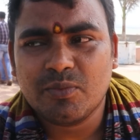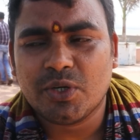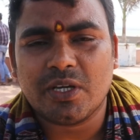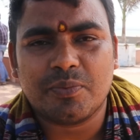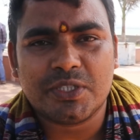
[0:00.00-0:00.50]

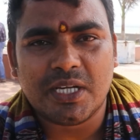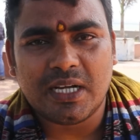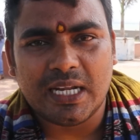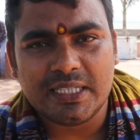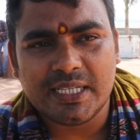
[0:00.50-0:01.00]
मुख्य
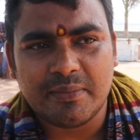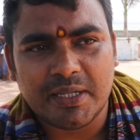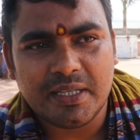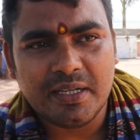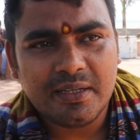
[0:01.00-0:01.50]
पूजक जय
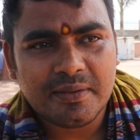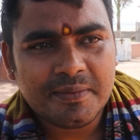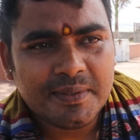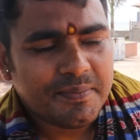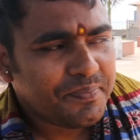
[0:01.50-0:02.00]
मंदिर
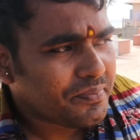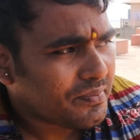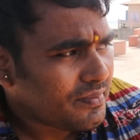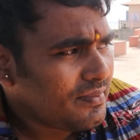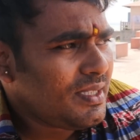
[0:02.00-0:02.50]

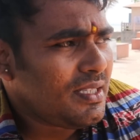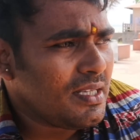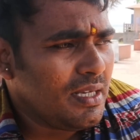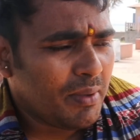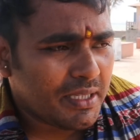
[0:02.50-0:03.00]

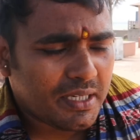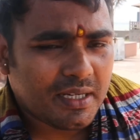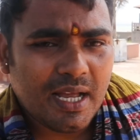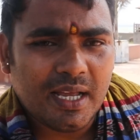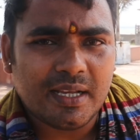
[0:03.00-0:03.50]
ये मंदिर
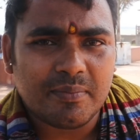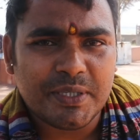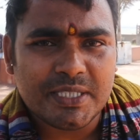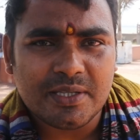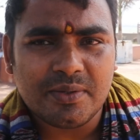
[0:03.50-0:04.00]
का एक
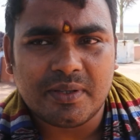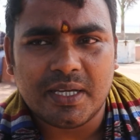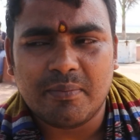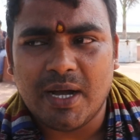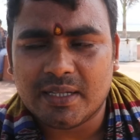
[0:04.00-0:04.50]
विशेषत्व
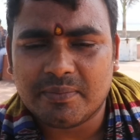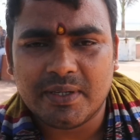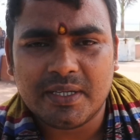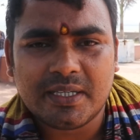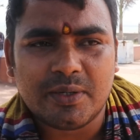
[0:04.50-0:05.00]
है
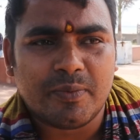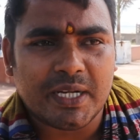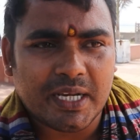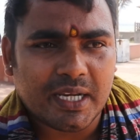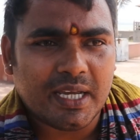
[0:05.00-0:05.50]
महात्मा है क्यों
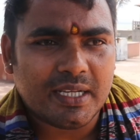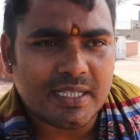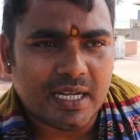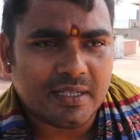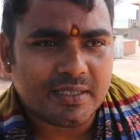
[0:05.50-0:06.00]
बनाया गया
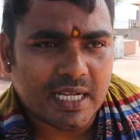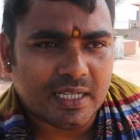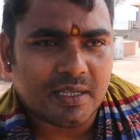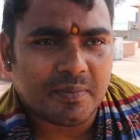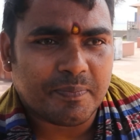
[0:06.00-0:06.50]
है
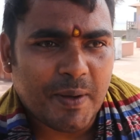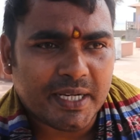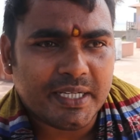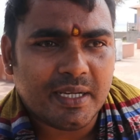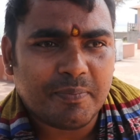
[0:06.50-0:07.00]
चारों तरफ
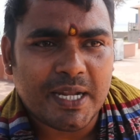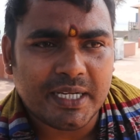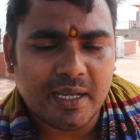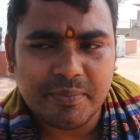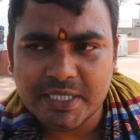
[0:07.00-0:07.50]
पानी है
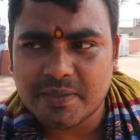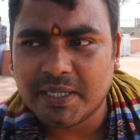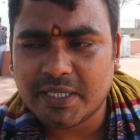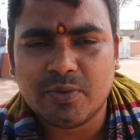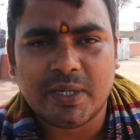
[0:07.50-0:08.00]
पानी के बीच
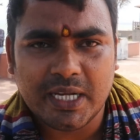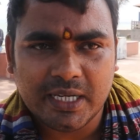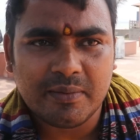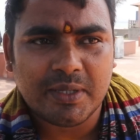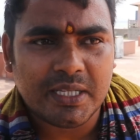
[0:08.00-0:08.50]
में क्यों बनाया
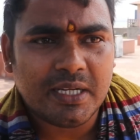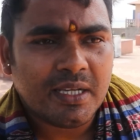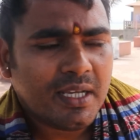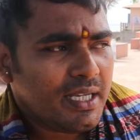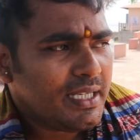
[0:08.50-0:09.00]
गया
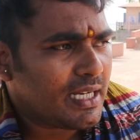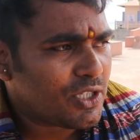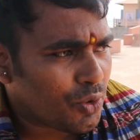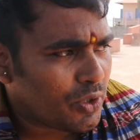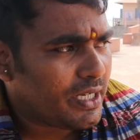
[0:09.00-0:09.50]
मंदिर एक
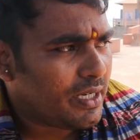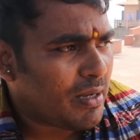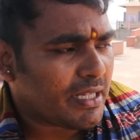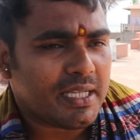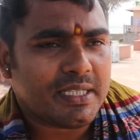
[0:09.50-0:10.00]
स्टोरी है
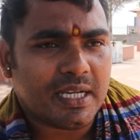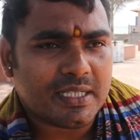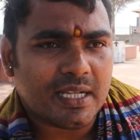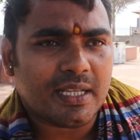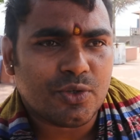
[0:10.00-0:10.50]
माता जी के
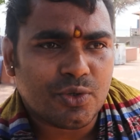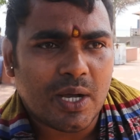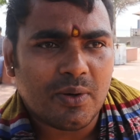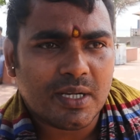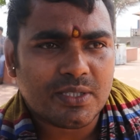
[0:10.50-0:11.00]
साथ एक
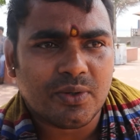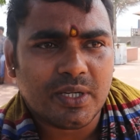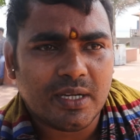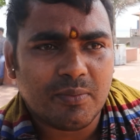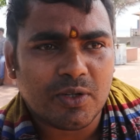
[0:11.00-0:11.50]
जुड़ा हुआ
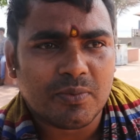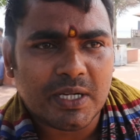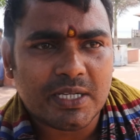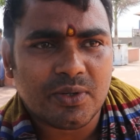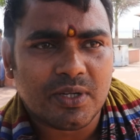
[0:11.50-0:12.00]
स्टोरी है बहुत
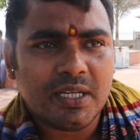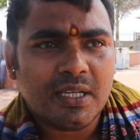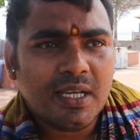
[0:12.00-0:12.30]
बड़ा स्टोरी